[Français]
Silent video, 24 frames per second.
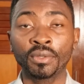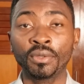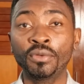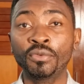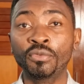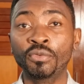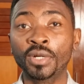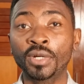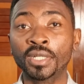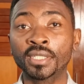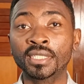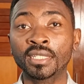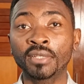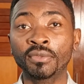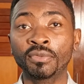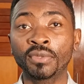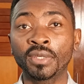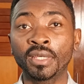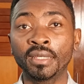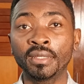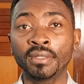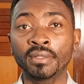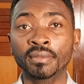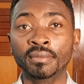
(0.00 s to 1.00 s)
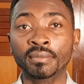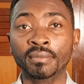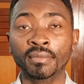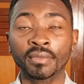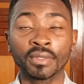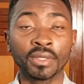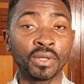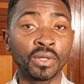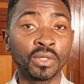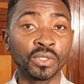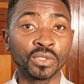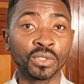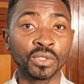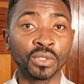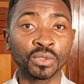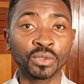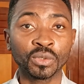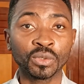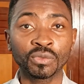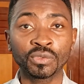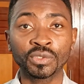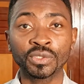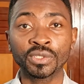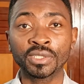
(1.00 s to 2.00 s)
Une fois que c'est fait, on se
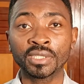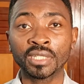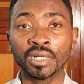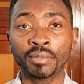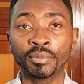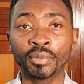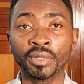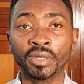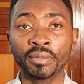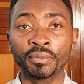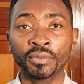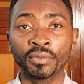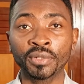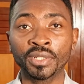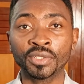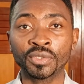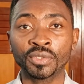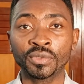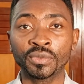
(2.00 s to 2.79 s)
retrouve juste après pour la